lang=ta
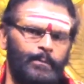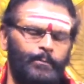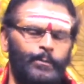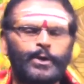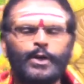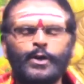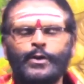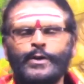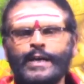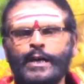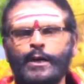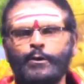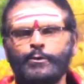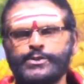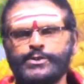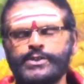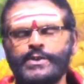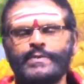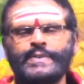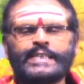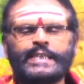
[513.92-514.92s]
முருகனுடைய
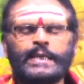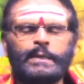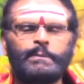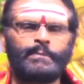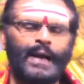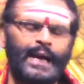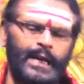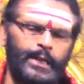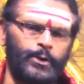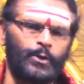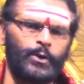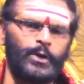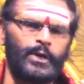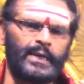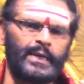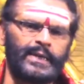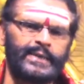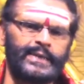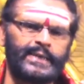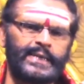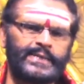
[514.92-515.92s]
உற்சவத்திலும் கலந்து
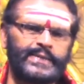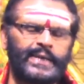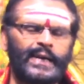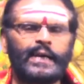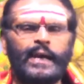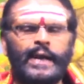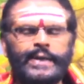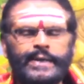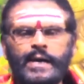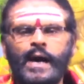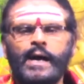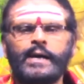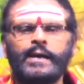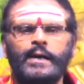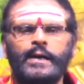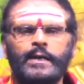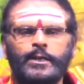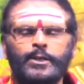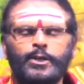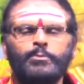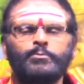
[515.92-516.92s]
கொள்ளுகின்ற சகல்
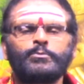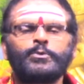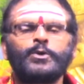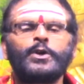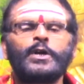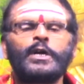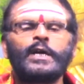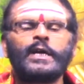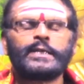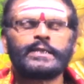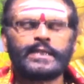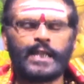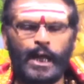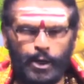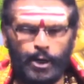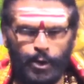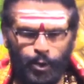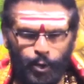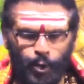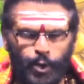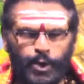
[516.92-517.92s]
அடியார்களுக்கும்
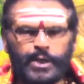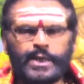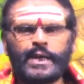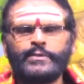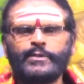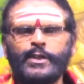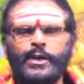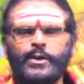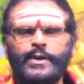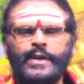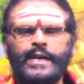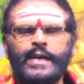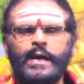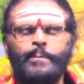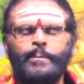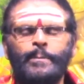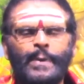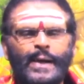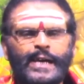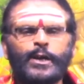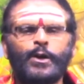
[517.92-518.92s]
நல்லூர் கந்தனுடைய
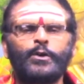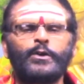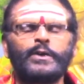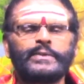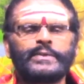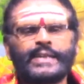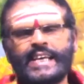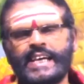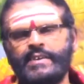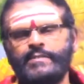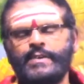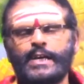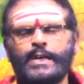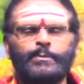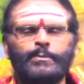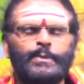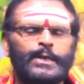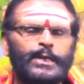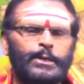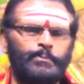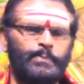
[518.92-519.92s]
பேரொழி நிறைய
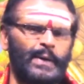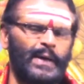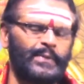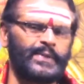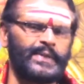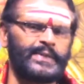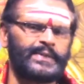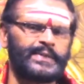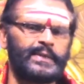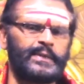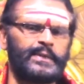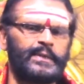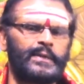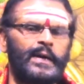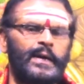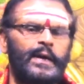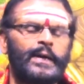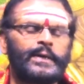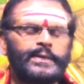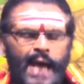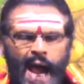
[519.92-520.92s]
வேண்டும் என்று பிரார்த்தித்து
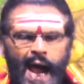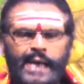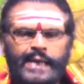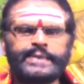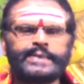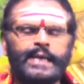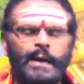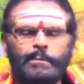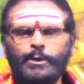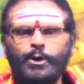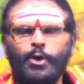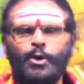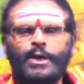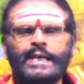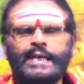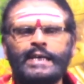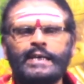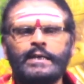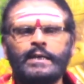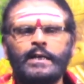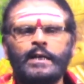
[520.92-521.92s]
டான்
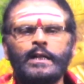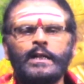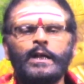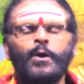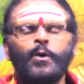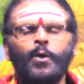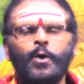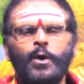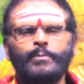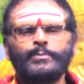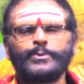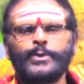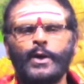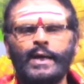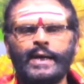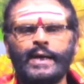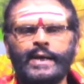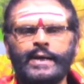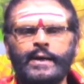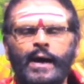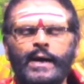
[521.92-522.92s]
தமிழொலி ஓம்
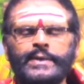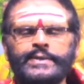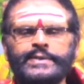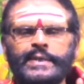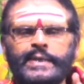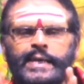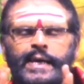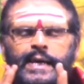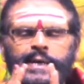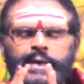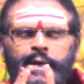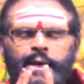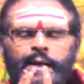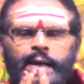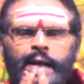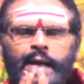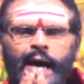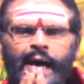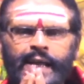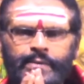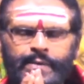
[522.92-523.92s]
தொலைக்காட்சி நேயர்கள்
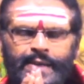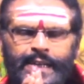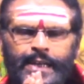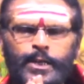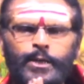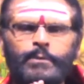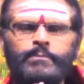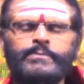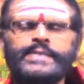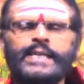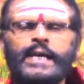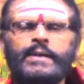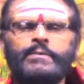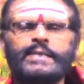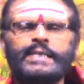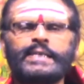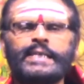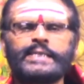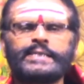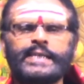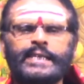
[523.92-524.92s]
அனைவருக்கும்
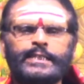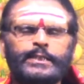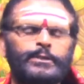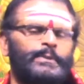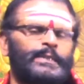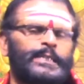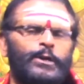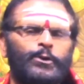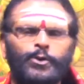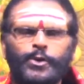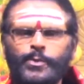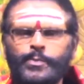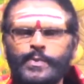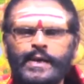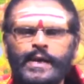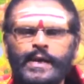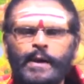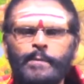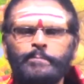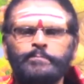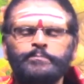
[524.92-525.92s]
சர்வதேச இந்து மத
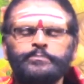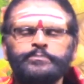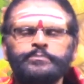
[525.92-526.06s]
குறிப்பிடம்